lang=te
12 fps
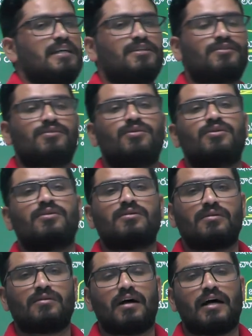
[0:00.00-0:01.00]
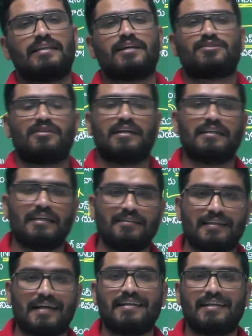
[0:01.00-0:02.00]
ఇస్రో అధ్యక్షులండి
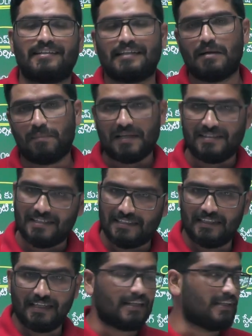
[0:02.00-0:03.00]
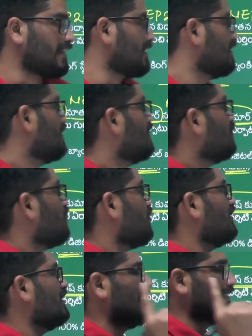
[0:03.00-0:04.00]
సైంటిస్ట్గా పనిచేయడం జరిగింది
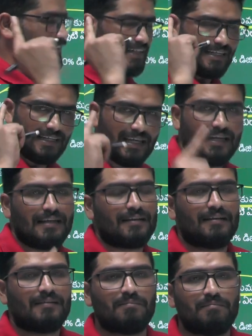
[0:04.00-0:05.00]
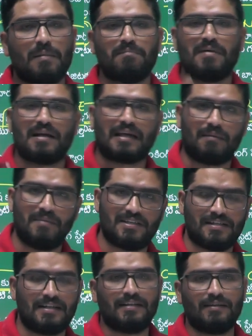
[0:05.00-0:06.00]
ఓన్లీ సింగిల్ మెంబర్
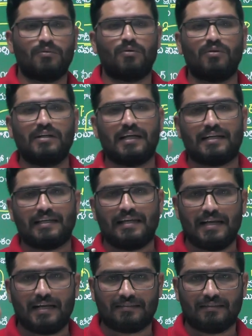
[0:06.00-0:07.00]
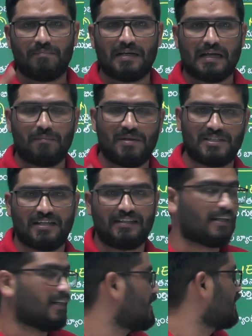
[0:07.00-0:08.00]
కమిషన్ అండి ఓన్లీ అంటే ఏక సభ్య కమిషన్
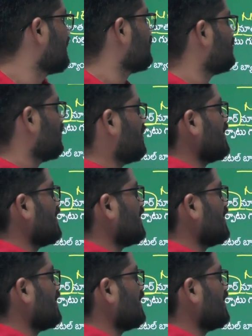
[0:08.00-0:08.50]
అంటారండి కస్తూరి